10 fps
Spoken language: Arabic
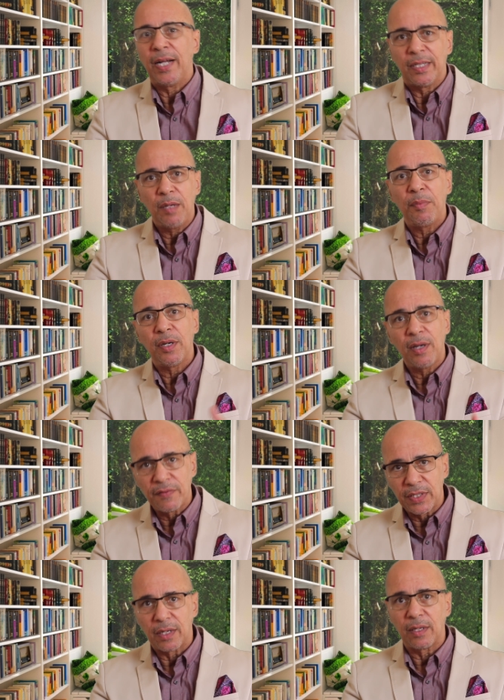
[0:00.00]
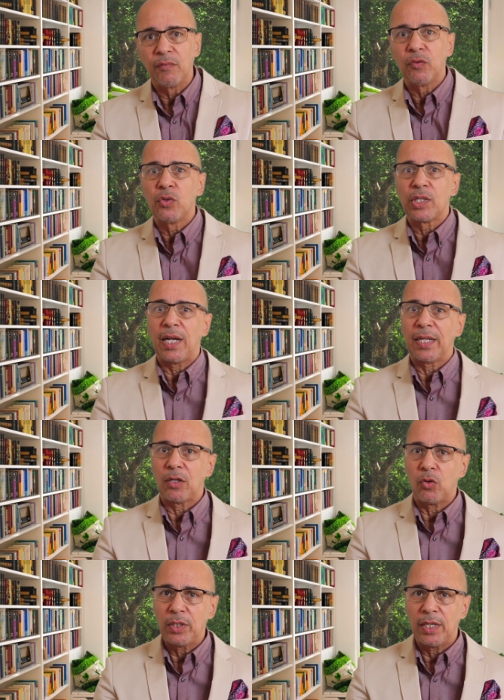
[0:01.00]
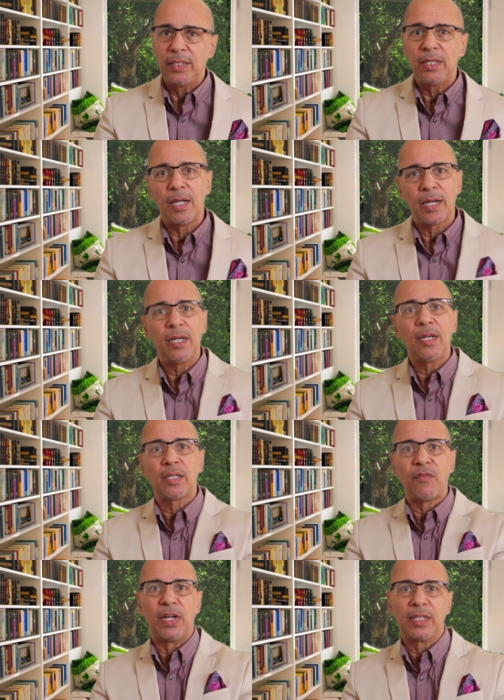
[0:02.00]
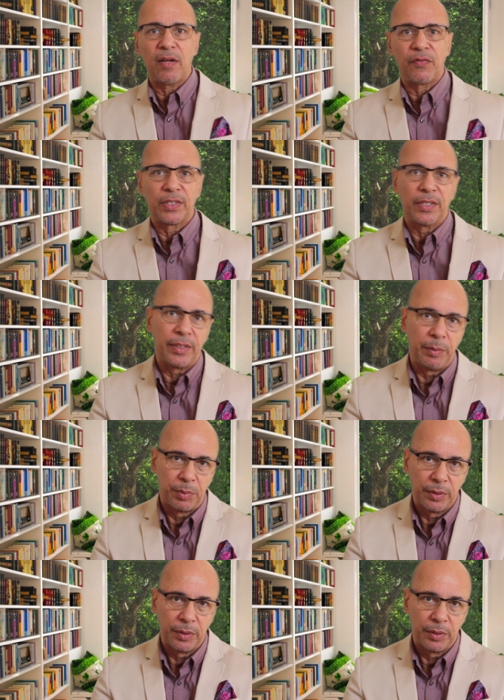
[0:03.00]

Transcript: اعتبر نفسك الفلوس اللي هتاخدها دي اكنك دفعتها في التدريب